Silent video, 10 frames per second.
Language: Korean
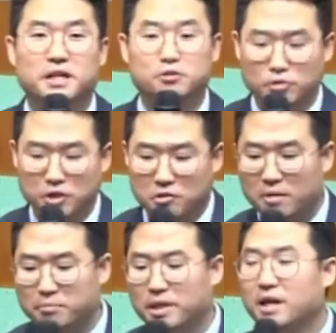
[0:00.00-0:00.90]

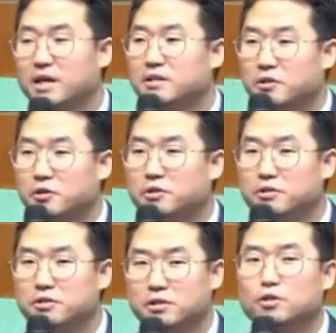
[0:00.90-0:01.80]
예수님과 함께
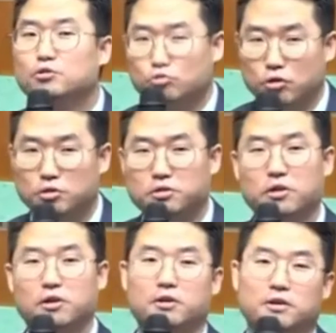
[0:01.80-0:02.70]
너는
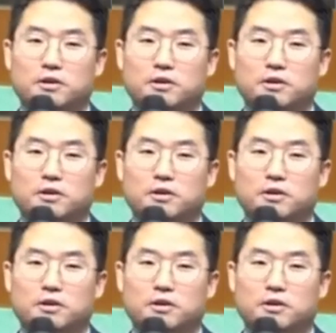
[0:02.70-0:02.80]
죽었어.